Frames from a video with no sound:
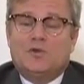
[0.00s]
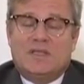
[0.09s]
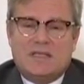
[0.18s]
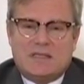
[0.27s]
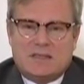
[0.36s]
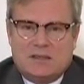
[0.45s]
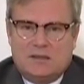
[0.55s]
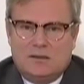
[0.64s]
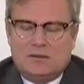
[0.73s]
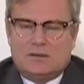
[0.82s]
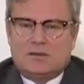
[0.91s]

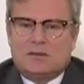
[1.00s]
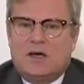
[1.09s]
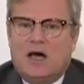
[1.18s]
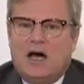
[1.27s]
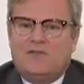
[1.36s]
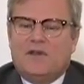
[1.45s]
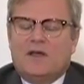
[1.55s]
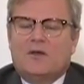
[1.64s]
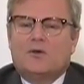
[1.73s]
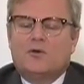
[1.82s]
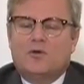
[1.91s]
distinct
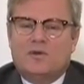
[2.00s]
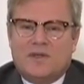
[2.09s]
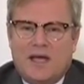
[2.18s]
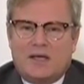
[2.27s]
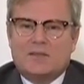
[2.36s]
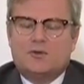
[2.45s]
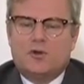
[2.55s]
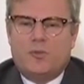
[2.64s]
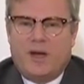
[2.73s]
avec une taxe de